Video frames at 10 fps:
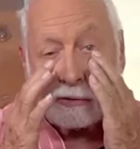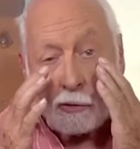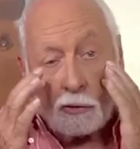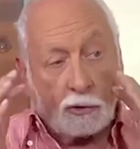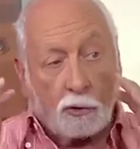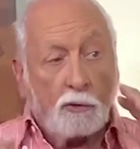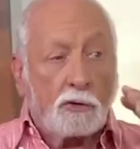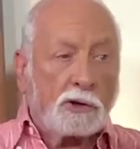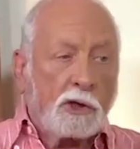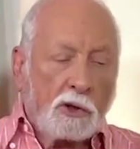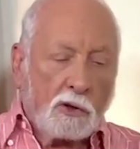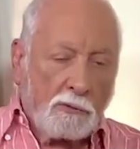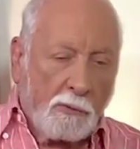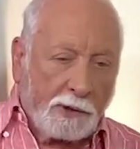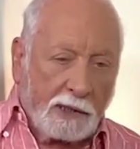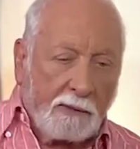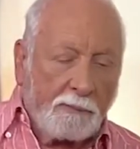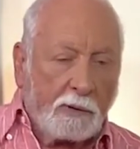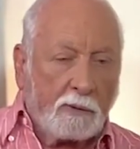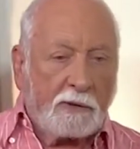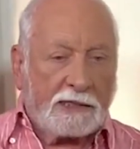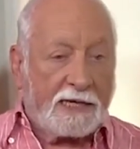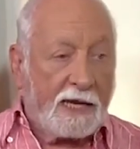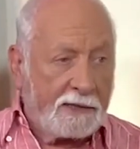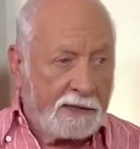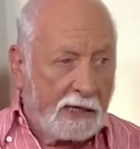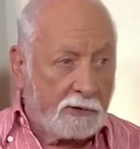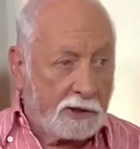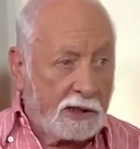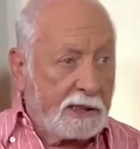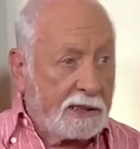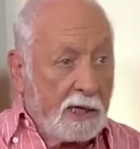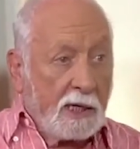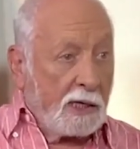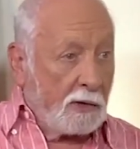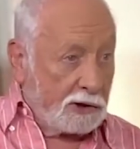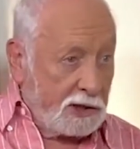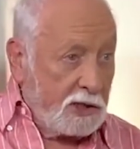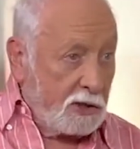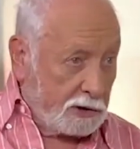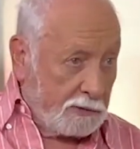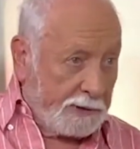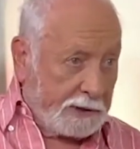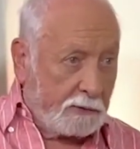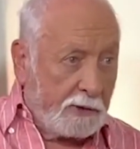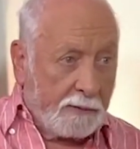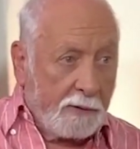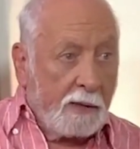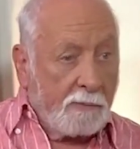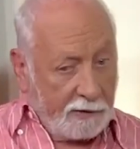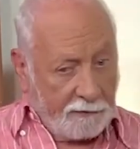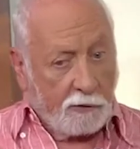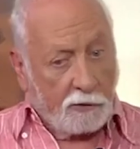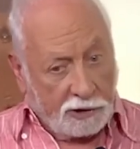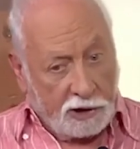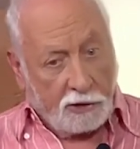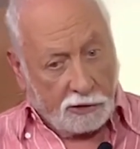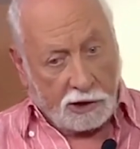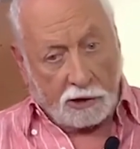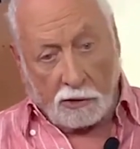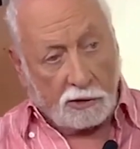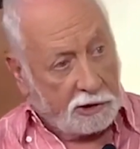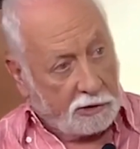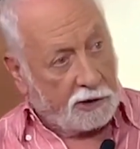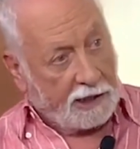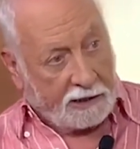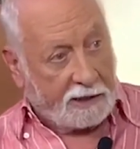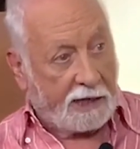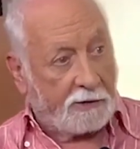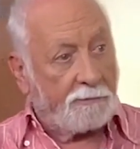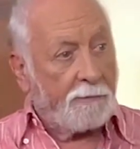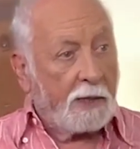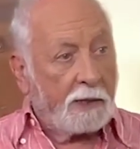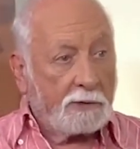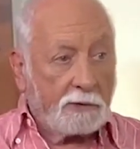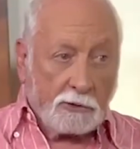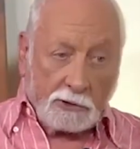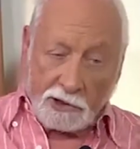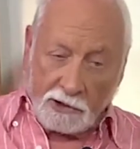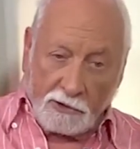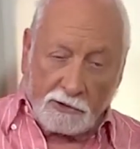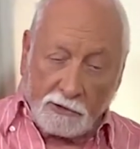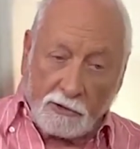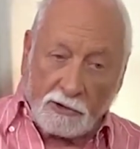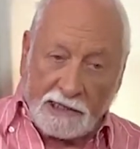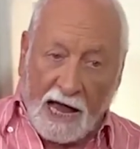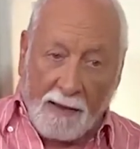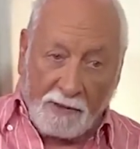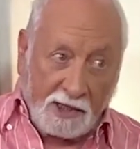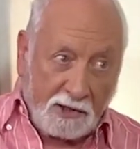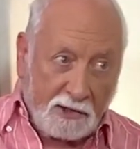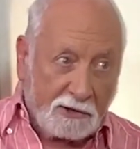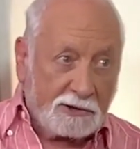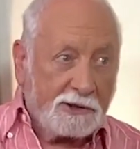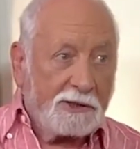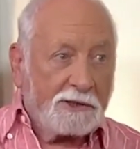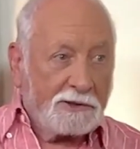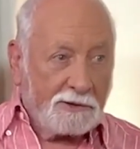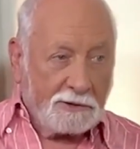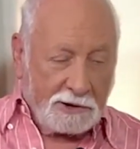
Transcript: ojos oscuros, como por ejemplo algunas etnias lo tienen, los indios en particular. Me refiero a los indios indios, los indios de la India, ¿no? No los indios, no los amerindios, sino los